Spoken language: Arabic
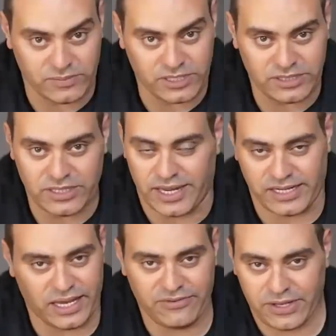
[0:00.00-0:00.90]
كبير جدا يعني
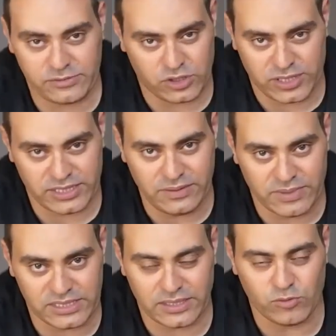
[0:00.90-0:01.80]
الاف 35
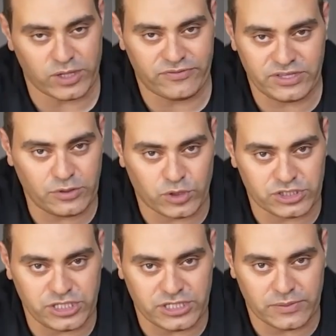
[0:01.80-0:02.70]
مثلا والاف
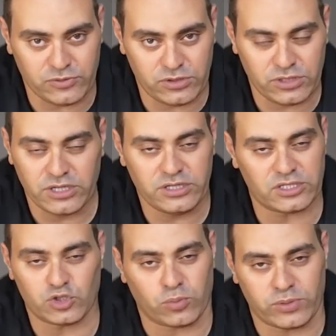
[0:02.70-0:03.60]
22 رابتر
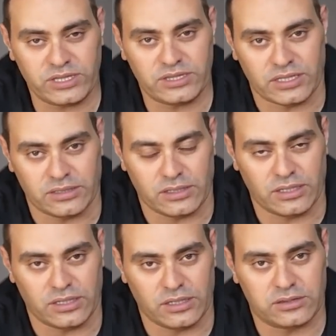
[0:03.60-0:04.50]
يصعب جدا
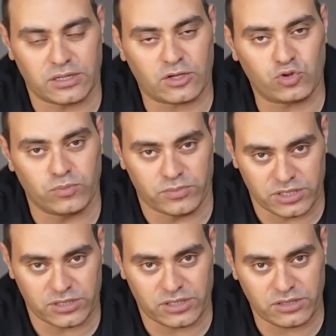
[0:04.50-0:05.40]
آه، التقاطهم
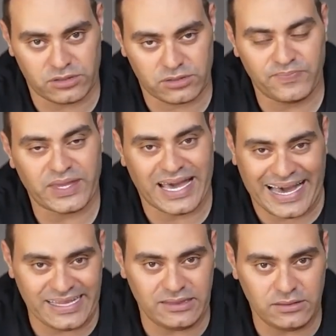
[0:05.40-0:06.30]
بالرادارات
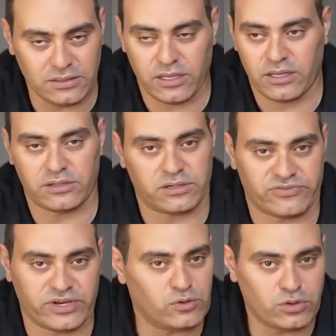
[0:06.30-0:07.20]
عن آه،
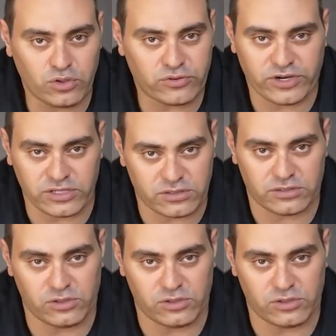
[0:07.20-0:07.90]
الرافال واليورو فايتر